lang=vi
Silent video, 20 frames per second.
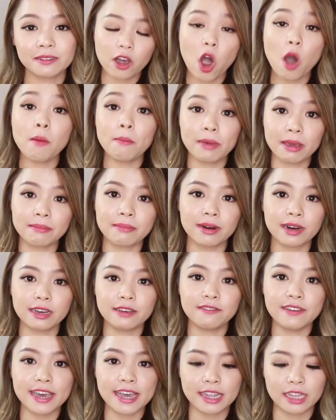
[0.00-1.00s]
hôm mình mới
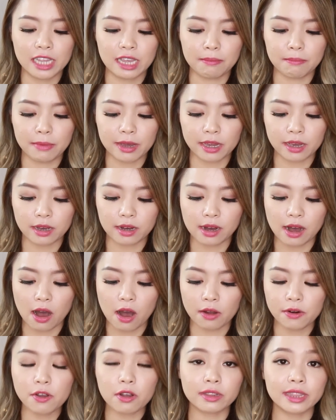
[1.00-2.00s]
về thì mình
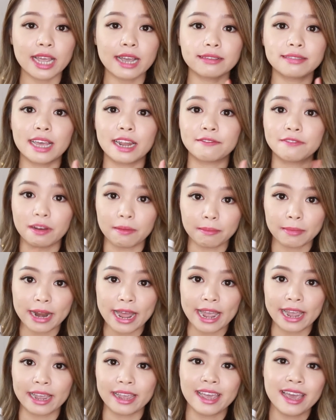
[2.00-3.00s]
có được tặng sản phẩm
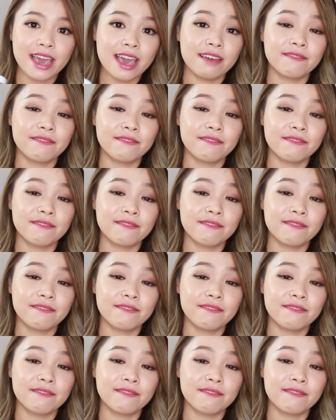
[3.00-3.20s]
này